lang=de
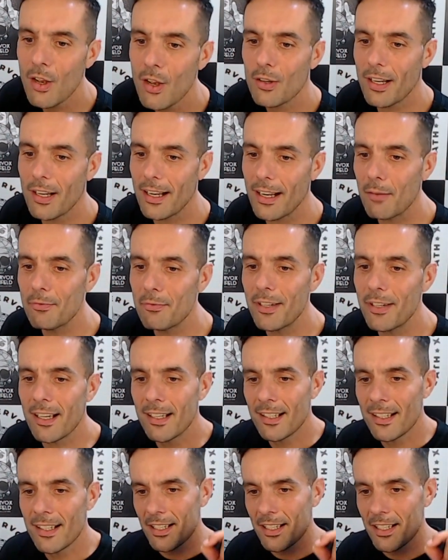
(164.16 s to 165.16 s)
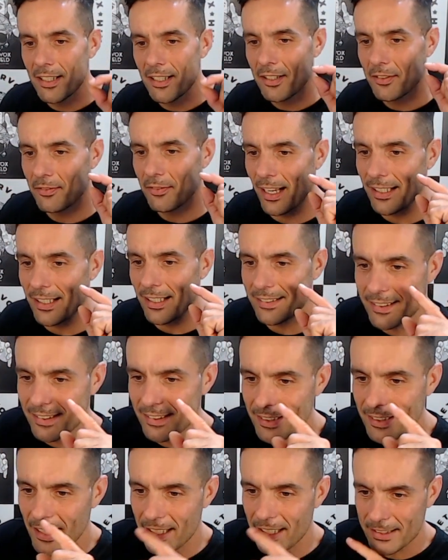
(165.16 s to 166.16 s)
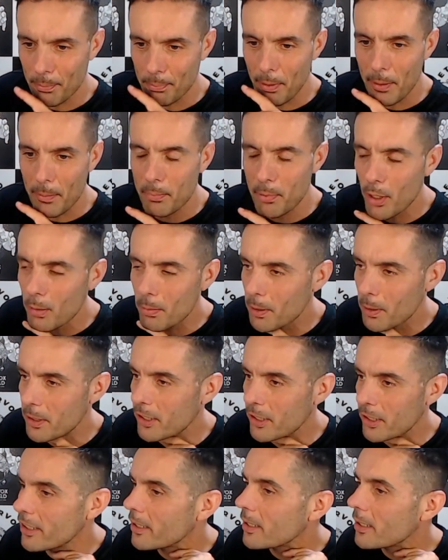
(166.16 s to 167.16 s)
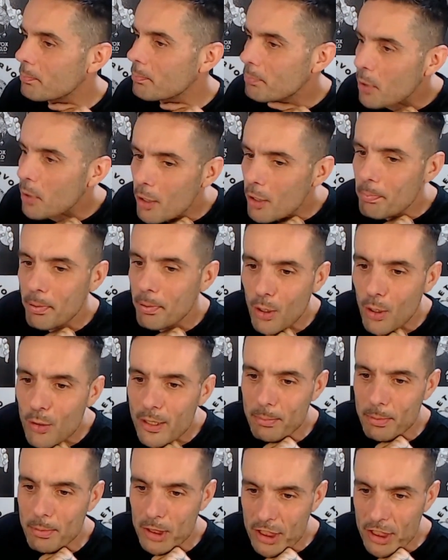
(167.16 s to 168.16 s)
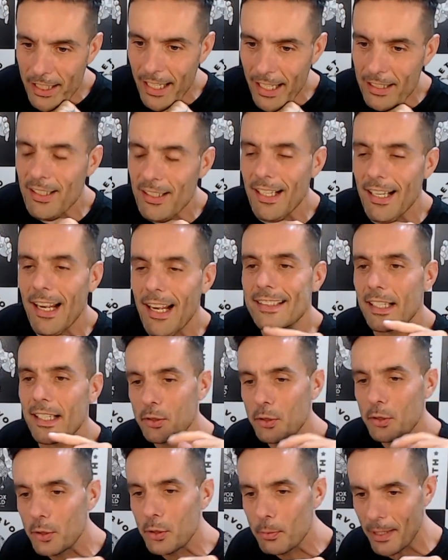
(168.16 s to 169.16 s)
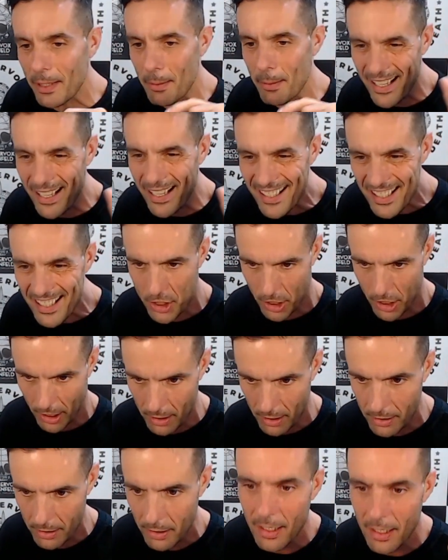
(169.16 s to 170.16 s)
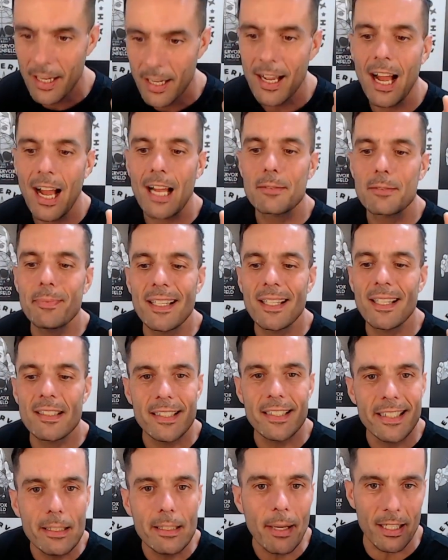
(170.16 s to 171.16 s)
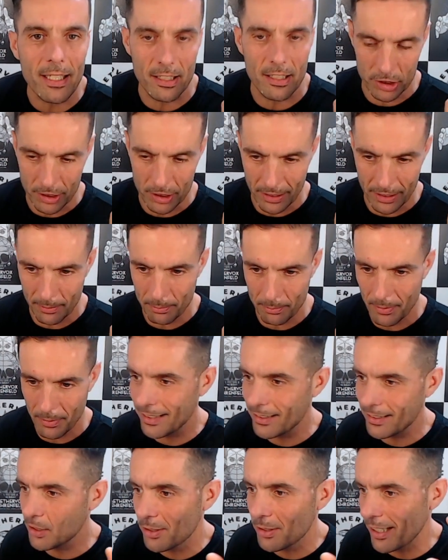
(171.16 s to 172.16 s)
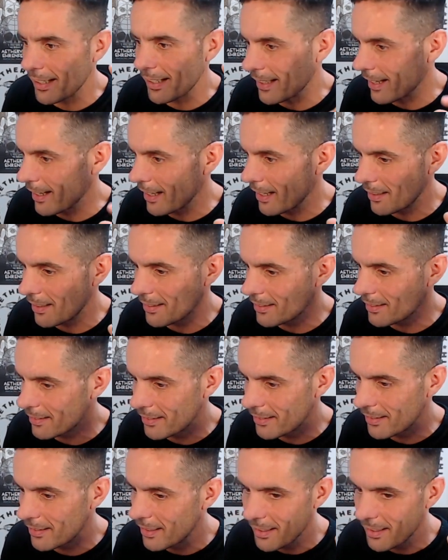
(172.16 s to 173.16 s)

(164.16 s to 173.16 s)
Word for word: Und dann haben wir, weil ich habe bei Burberry, Burberry bestellt und dann hat der Typ, der Manager, hat mir eine E-Mail geschrieben. Also, oder der äh,